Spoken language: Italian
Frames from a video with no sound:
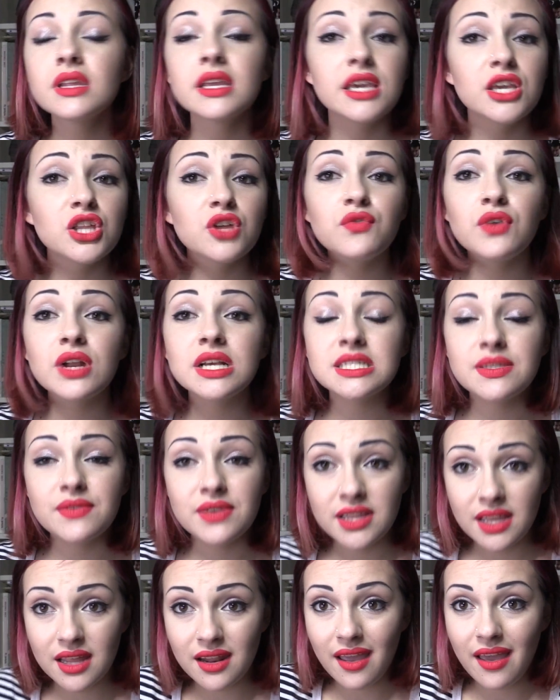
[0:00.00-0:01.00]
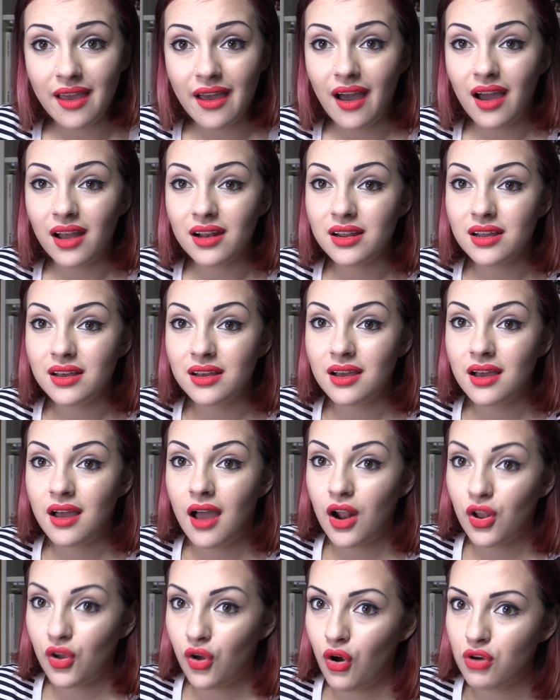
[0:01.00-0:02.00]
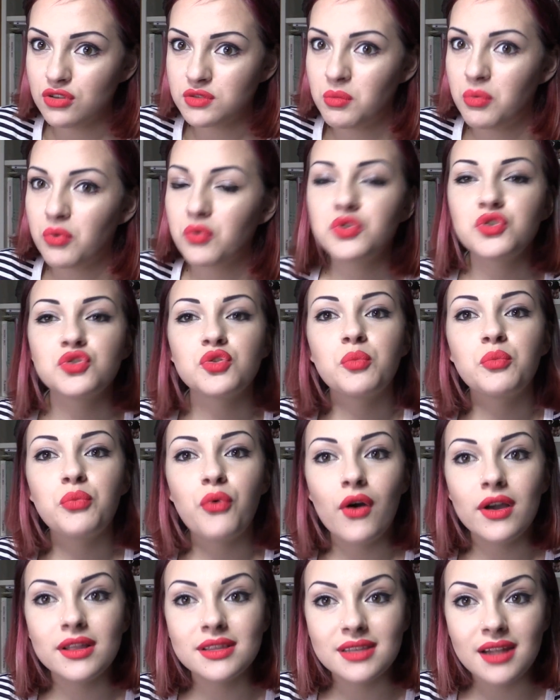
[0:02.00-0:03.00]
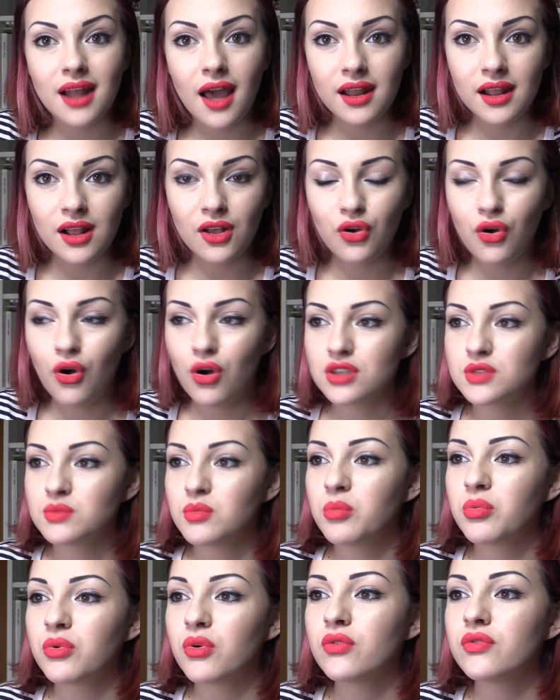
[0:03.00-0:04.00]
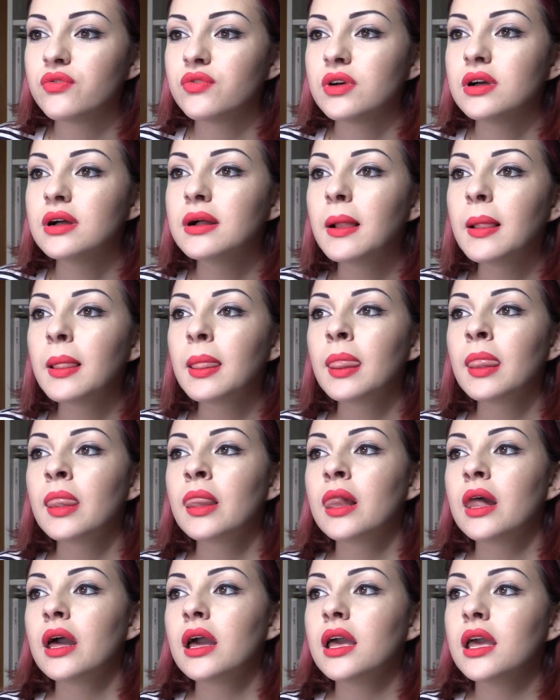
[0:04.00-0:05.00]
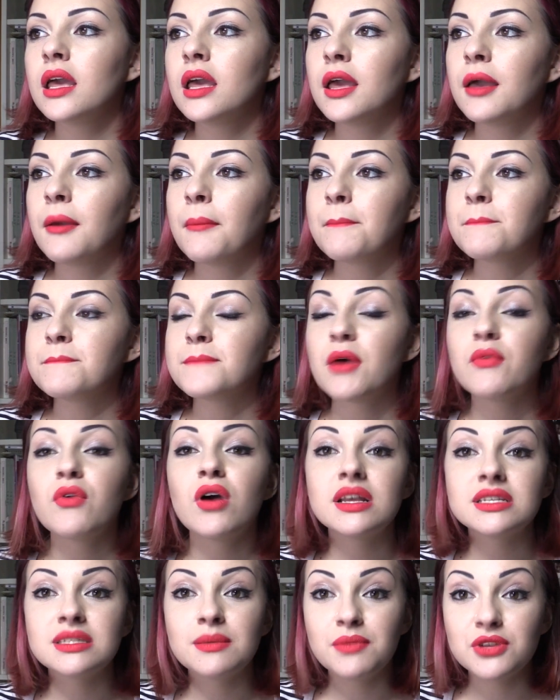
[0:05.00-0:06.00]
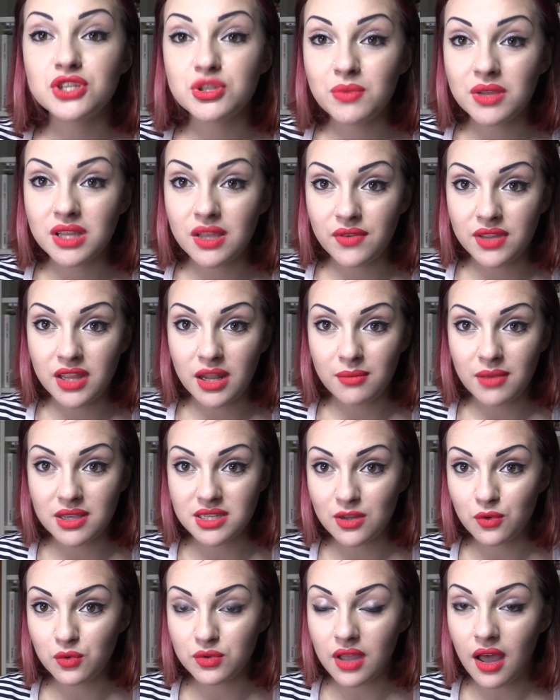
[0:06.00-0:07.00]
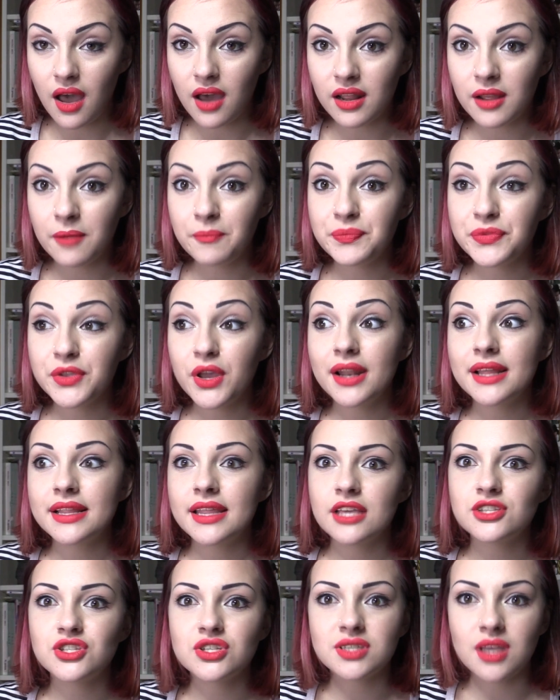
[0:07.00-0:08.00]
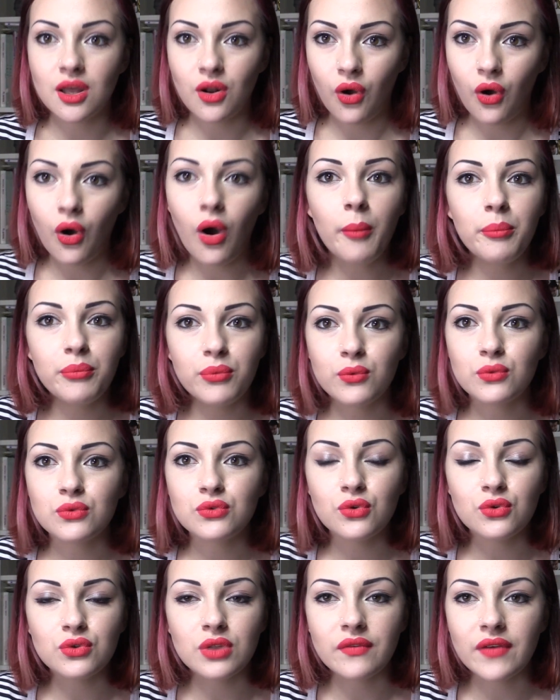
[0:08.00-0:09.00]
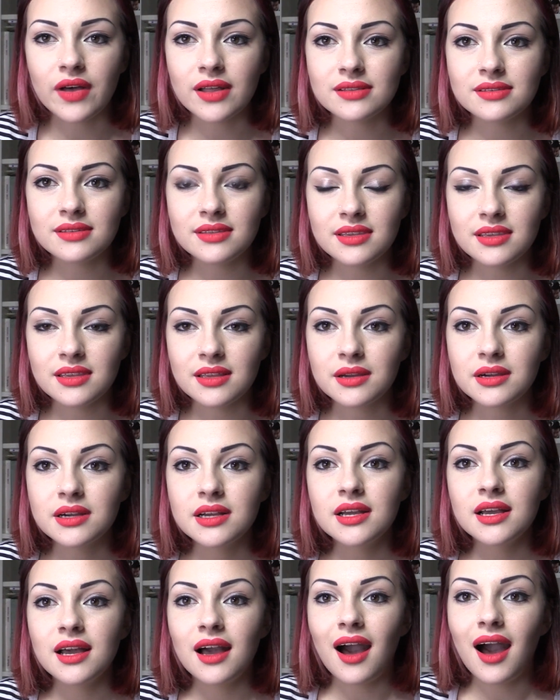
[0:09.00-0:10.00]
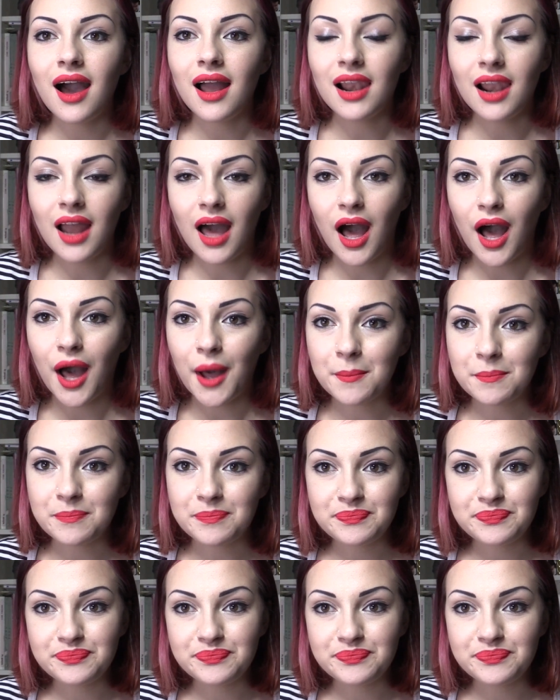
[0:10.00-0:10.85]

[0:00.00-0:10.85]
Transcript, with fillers: chi non volesse venire al, al Cosmo, quindi non può entrare al Cosmo Prof, eh, ma vuole semplicemente venirmi a salutare, io alle 10 sarò appunto davanti alla